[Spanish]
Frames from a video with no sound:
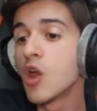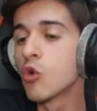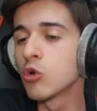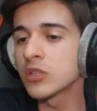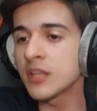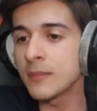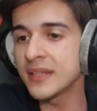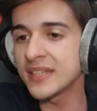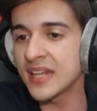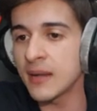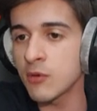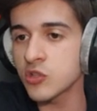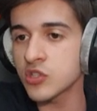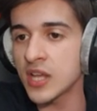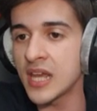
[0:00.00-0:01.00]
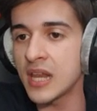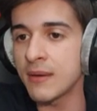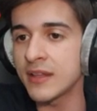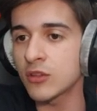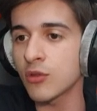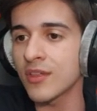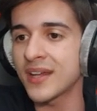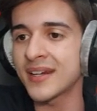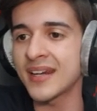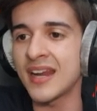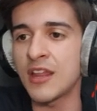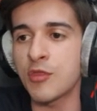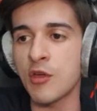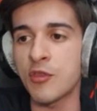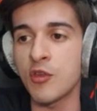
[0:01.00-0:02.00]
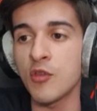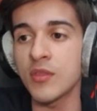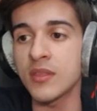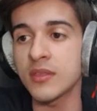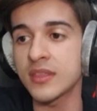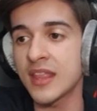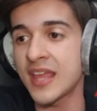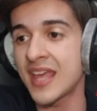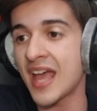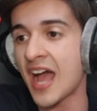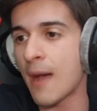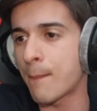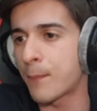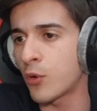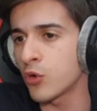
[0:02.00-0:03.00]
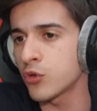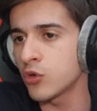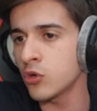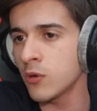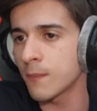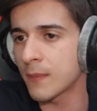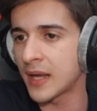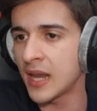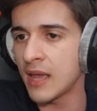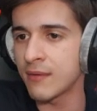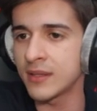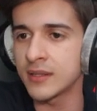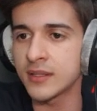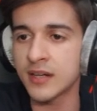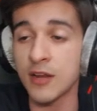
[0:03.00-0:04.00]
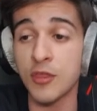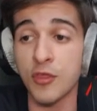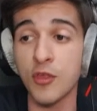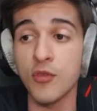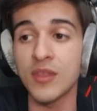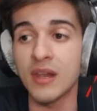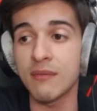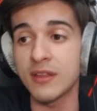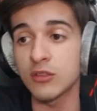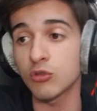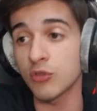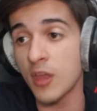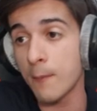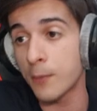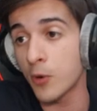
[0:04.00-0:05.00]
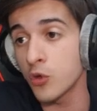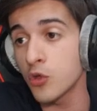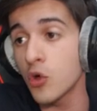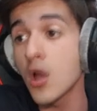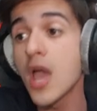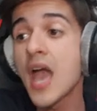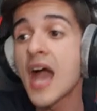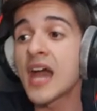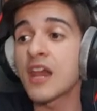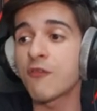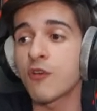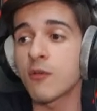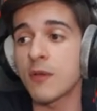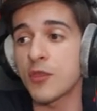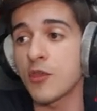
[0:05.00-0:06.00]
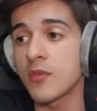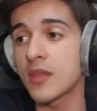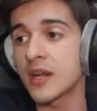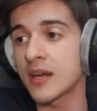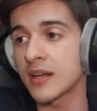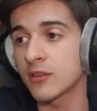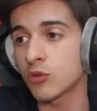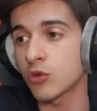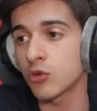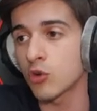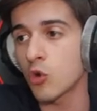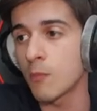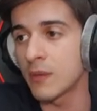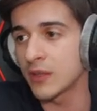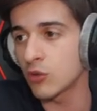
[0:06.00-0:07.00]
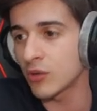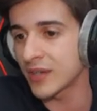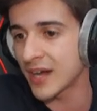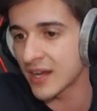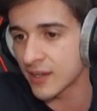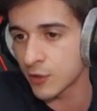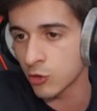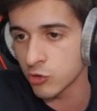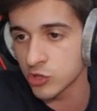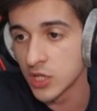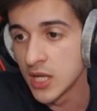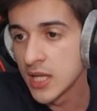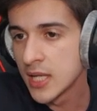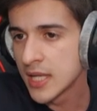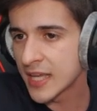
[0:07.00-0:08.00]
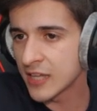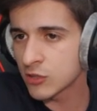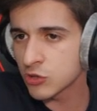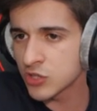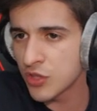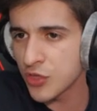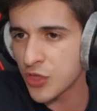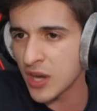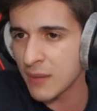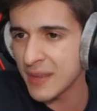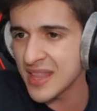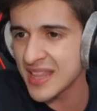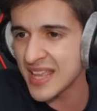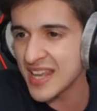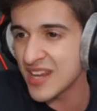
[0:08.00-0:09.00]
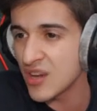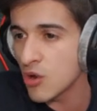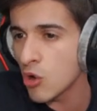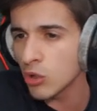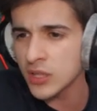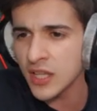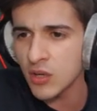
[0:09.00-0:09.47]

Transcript: Luego también tenemos el evento de realización de apoyo, ¿vale? Realización del evento de apoyo a la formación de retorno completo Grand Cross que eso sinceramente no